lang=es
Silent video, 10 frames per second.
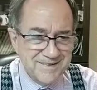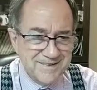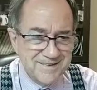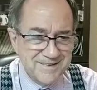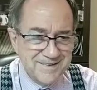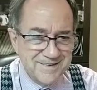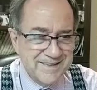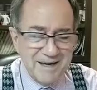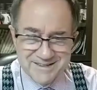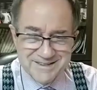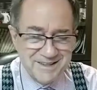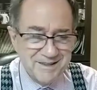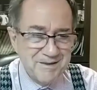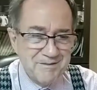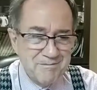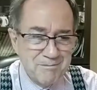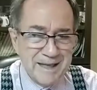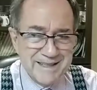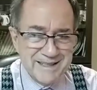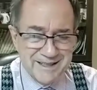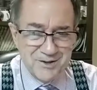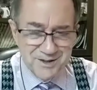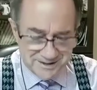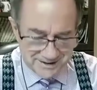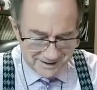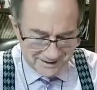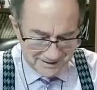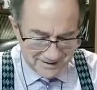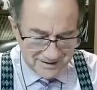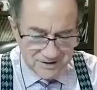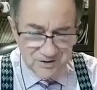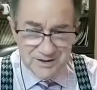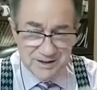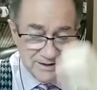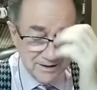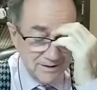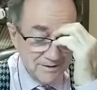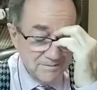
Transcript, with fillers: Ya me contestaste. Mándaselo decir con Daniel.